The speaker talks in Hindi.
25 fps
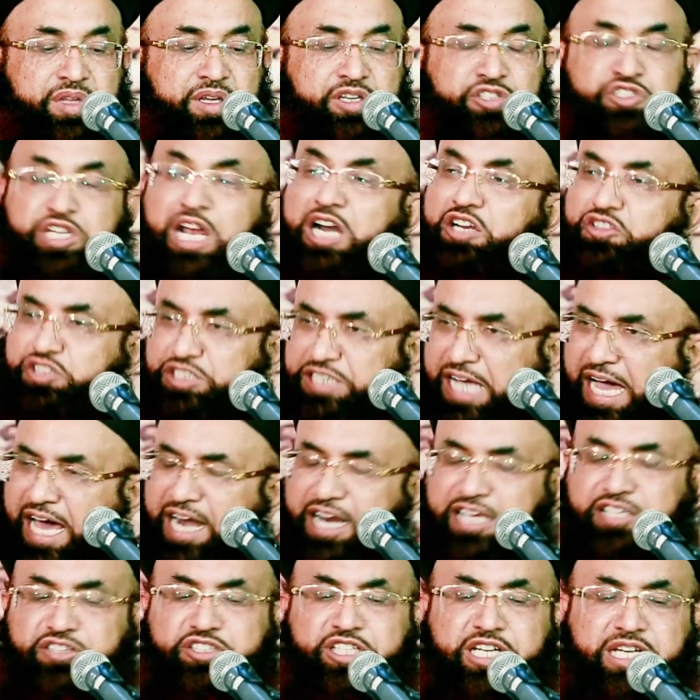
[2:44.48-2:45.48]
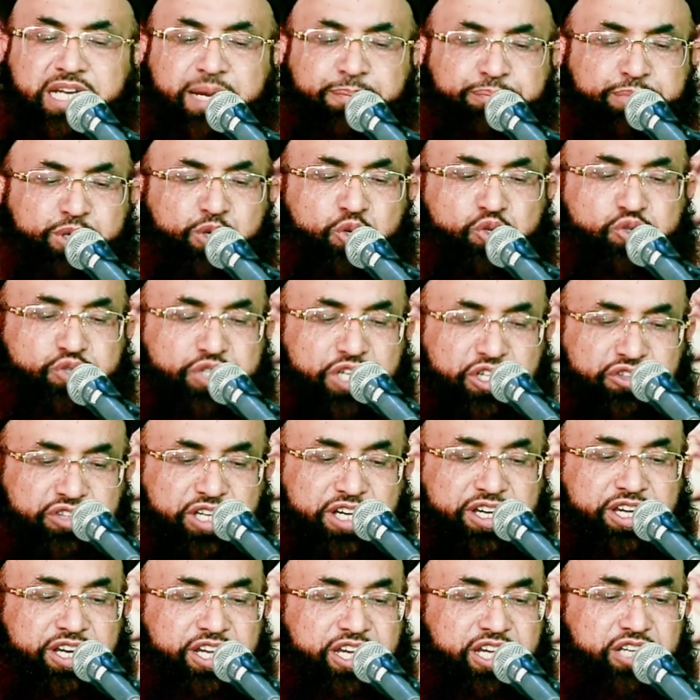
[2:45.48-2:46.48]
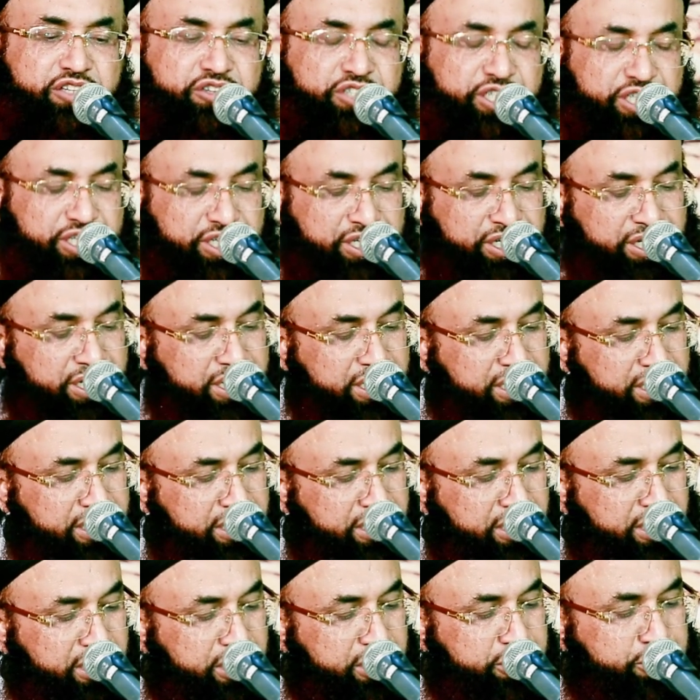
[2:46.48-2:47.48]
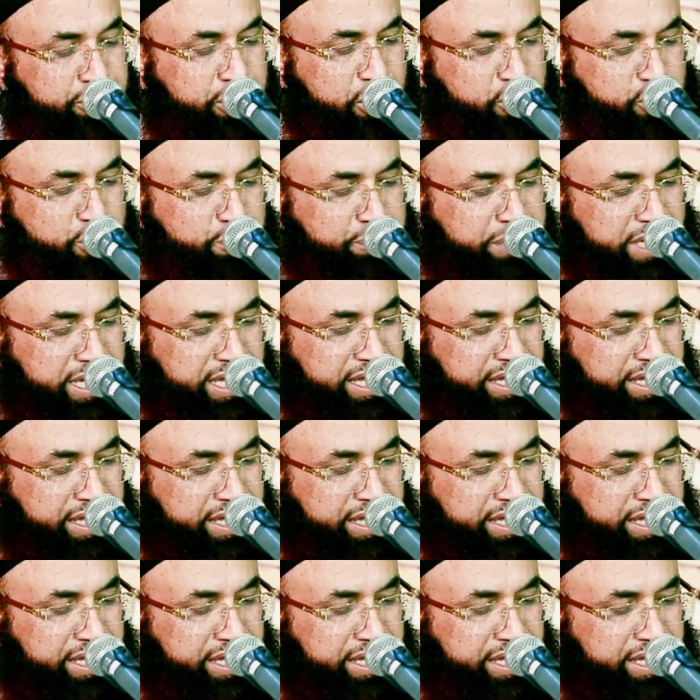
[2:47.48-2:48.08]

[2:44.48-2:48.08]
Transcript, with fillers: chalti aa rahi thi lambi uski तकरीर thi jisme